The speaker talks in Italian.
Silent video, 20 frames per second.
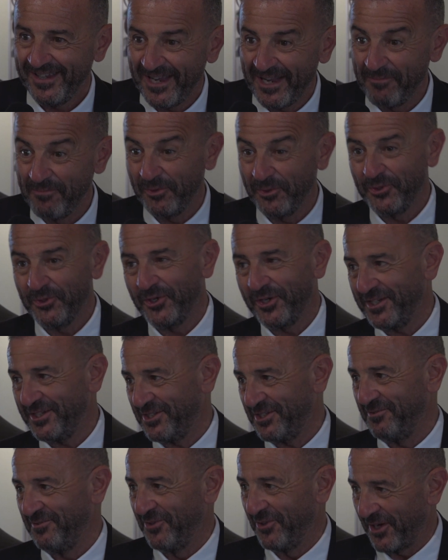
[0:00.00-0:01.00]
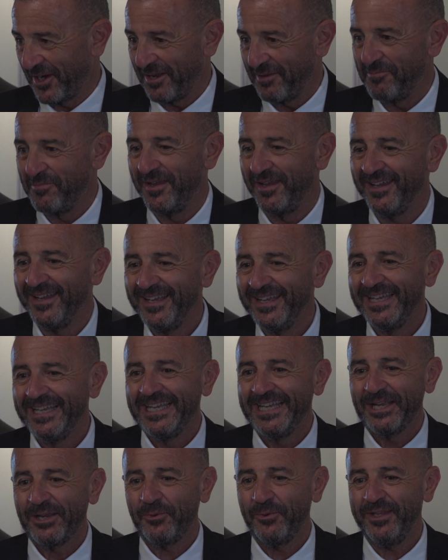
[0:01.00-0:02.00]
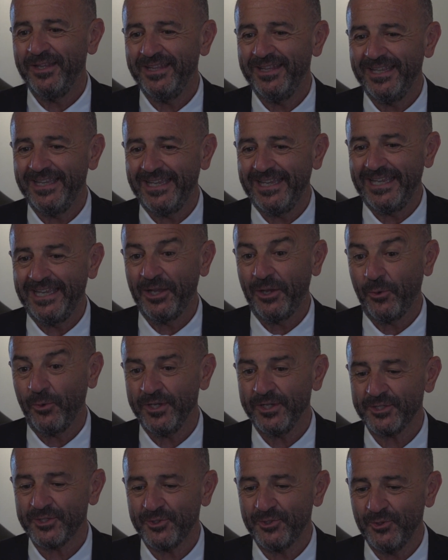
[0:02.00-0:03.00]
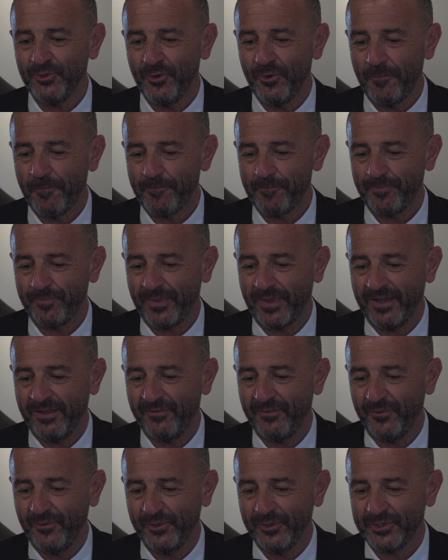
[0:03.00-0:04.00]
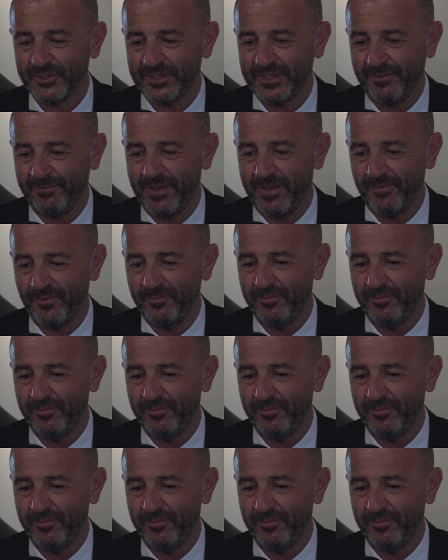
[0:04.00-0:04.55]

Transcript: e il mondo che si vorrebbe. Quindi in questo mm, forse abbiamo